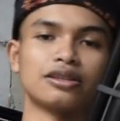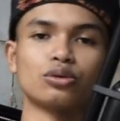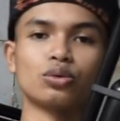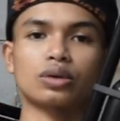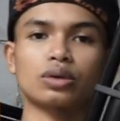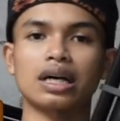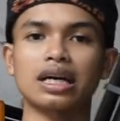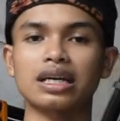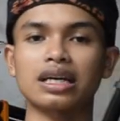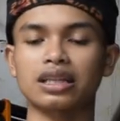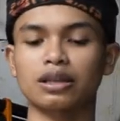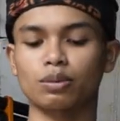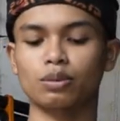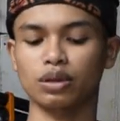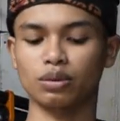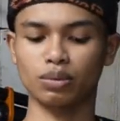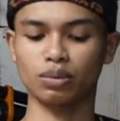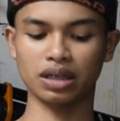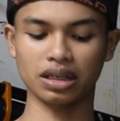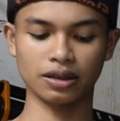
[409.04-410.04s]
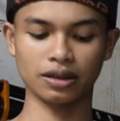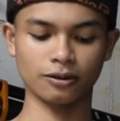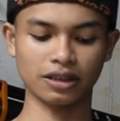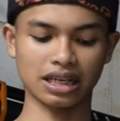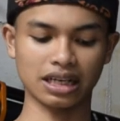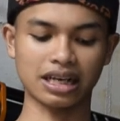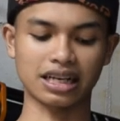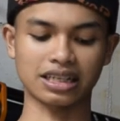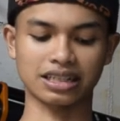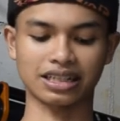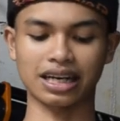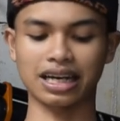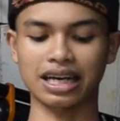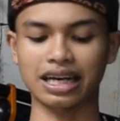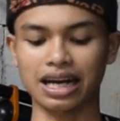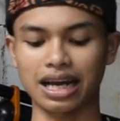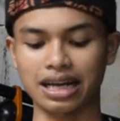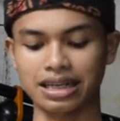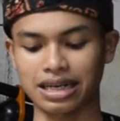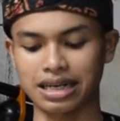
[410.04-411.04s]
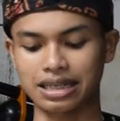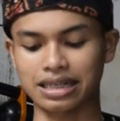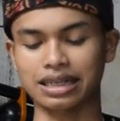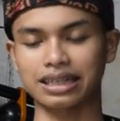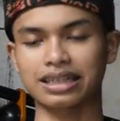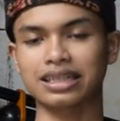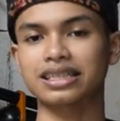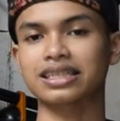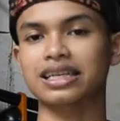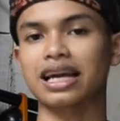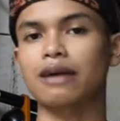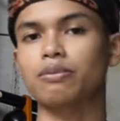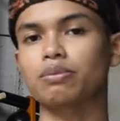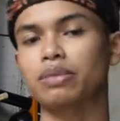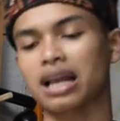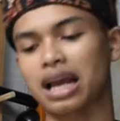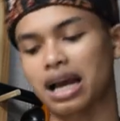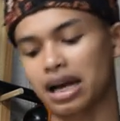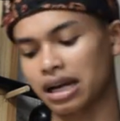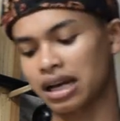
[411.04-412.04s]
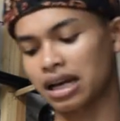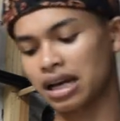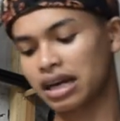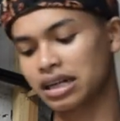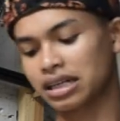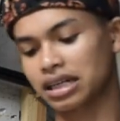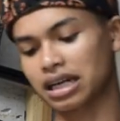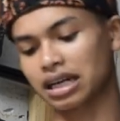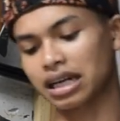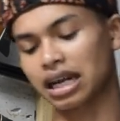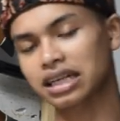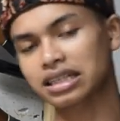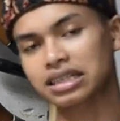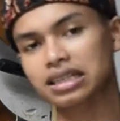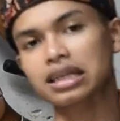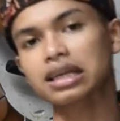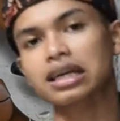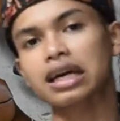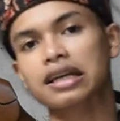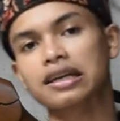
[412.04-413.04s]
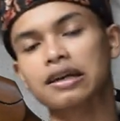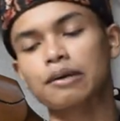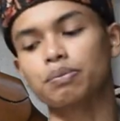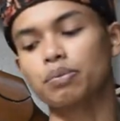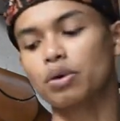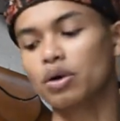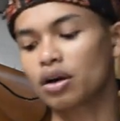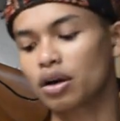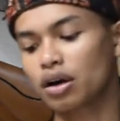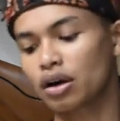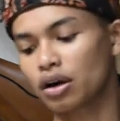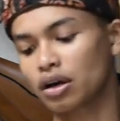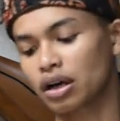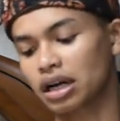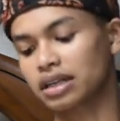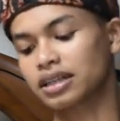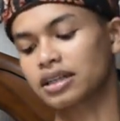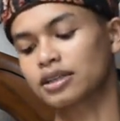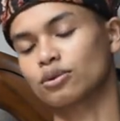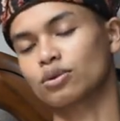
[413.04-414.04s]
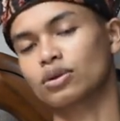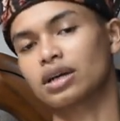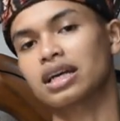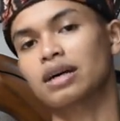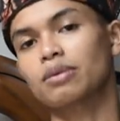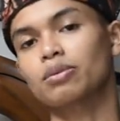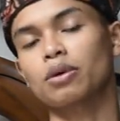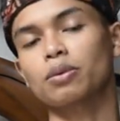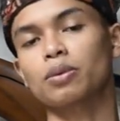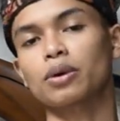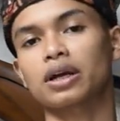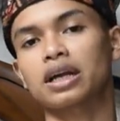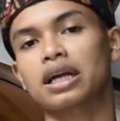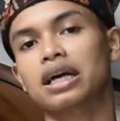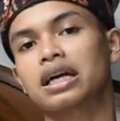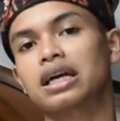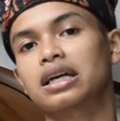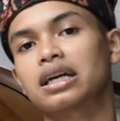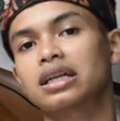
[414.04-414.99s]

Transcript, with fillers: juga yang teman-teman tinggal seleranya tadi saya bilang ada klasik ada bolong ada juga yang popor